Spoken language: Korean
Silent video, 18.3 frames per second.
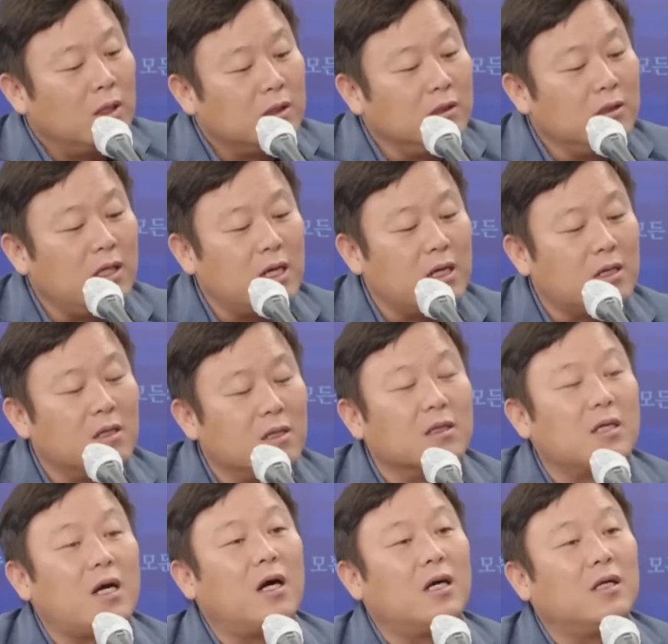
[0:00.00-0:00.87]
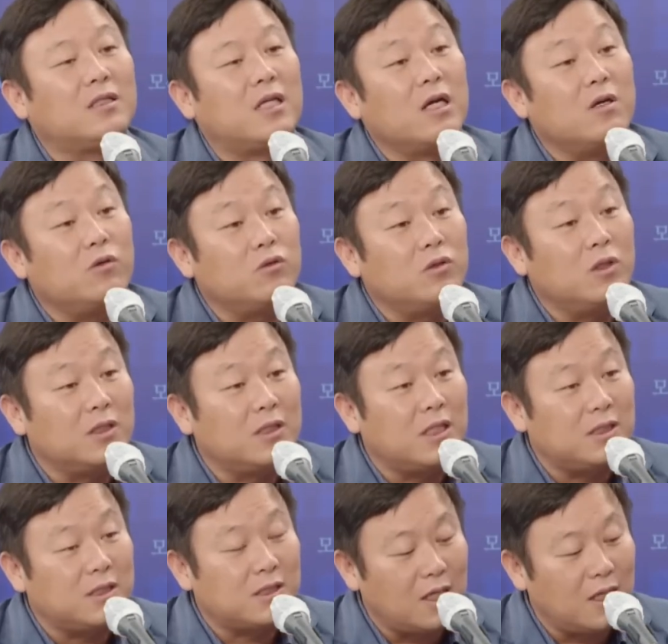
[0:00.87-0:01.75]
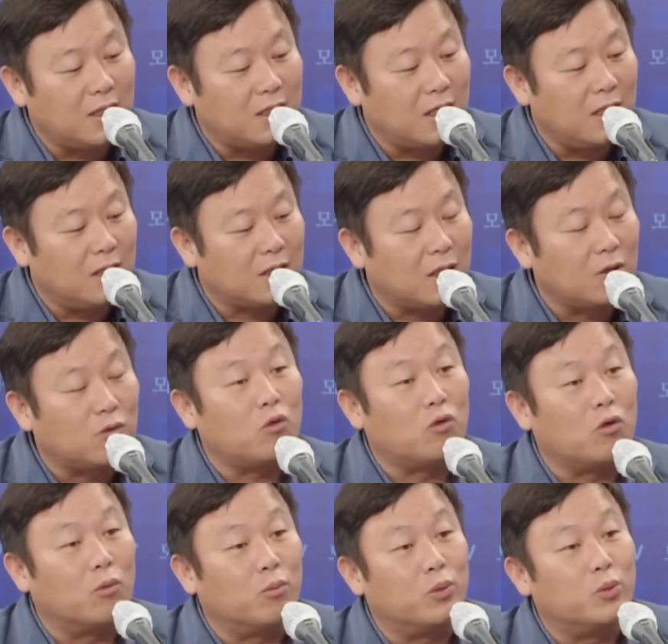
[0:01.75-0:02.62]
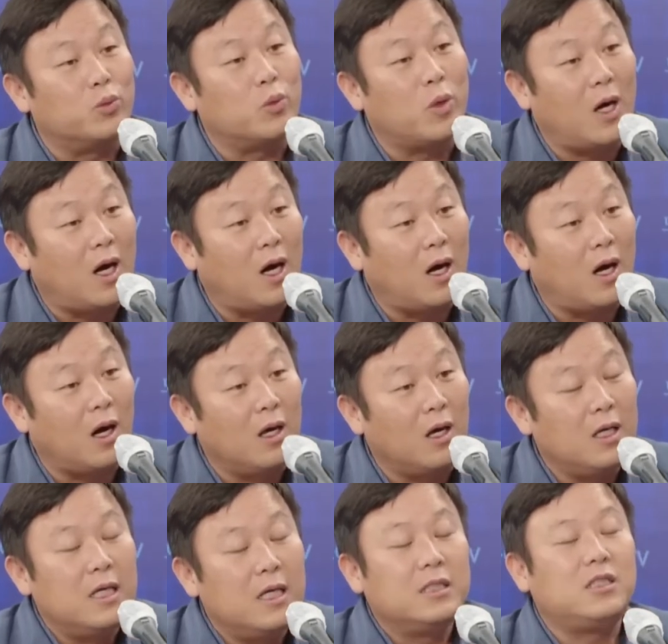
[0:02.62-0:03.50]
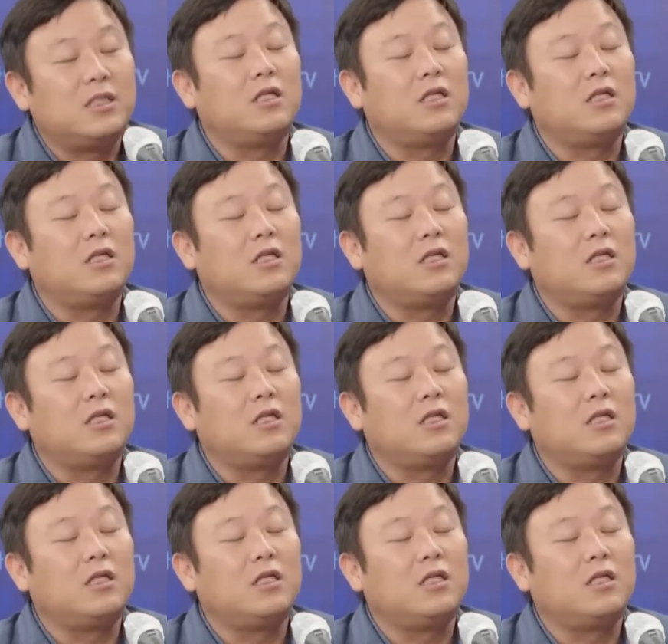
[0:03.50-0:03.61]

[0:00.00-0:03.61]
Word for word: 그들의 건강을 최우선시 시켜야 될 대통령 부부가 네.